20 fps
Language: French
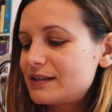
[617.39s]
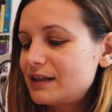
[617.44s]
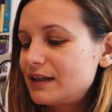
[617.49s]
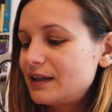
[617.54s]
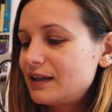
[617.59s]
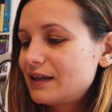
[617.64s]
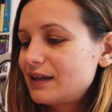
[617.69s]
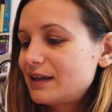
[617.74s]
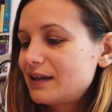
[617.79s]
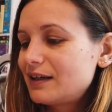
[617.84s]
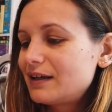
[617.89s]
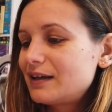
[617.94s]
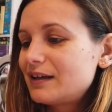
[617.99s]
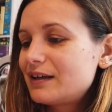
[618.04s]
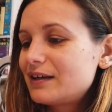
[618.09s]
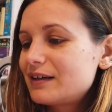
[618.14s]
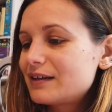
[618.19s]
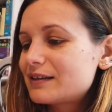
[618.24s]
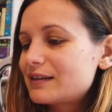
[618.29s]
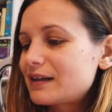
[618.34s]
C'est,
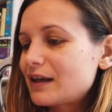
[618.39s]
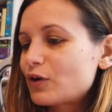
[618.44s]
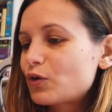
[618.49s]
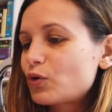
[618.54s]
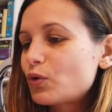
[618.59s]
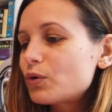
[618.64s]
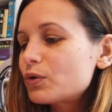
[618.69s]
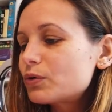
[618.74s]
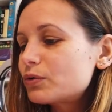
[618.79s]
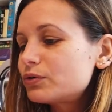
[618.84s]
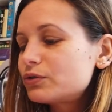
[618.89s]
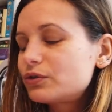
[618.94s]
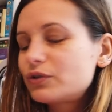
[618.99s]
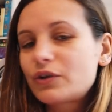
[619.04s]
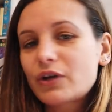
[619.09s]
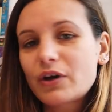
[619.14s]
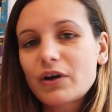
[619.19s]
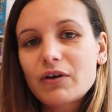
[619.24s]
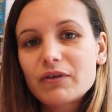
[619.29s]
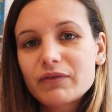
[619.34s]
c'est un gros coup de
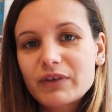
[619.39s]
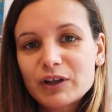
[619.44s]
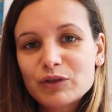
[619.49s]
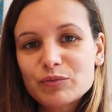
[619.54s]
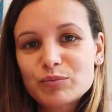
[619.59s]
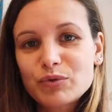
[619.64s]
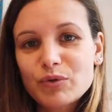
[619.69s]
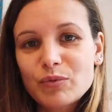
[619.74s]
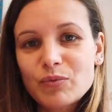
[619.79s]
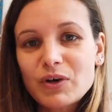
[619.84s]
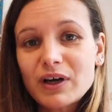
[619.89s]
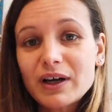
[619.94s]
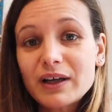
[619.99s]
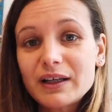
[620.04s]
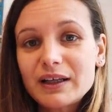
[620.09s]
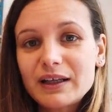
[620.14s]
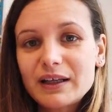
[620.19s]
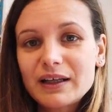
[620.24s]
cœur, en fait, pour moi.